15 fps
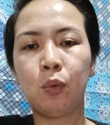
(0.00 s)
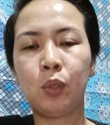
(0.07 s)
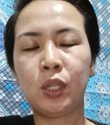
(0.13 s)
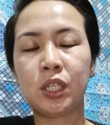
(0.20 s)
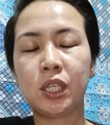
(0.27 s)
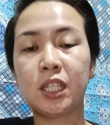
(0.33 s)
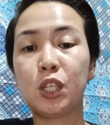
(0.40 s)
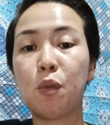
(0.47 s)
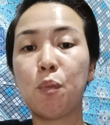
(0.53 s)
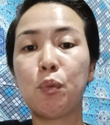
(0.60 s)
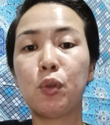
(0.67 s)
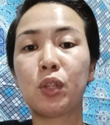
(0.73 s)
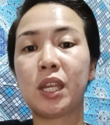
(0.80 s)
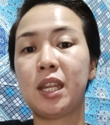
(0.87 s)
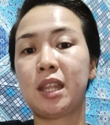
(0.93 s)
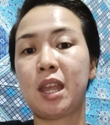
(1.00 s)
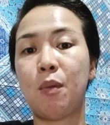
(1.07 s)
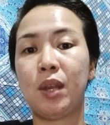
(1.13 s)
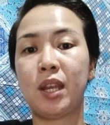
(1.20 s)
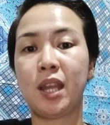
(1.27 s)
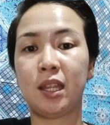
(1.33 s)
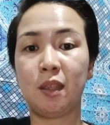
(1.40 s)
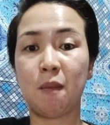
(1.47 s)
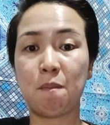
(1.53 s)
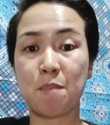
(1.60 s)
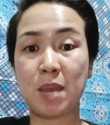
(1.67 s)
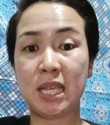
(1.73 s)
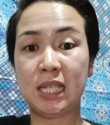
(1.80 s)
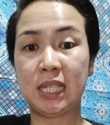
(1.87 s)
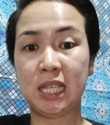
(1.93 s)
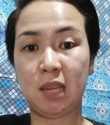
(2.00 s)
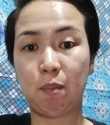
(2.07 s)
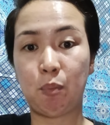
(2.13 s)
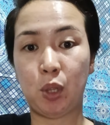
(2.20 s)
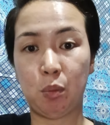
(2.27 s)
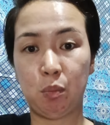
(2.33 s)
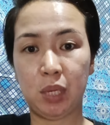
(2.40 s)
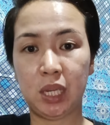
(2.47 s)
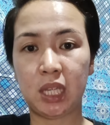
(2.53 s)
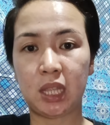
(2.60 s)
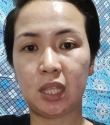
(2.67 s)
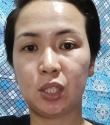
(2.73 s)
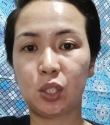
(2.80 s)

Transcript: which is yung pong tinatawag nating fencing permit.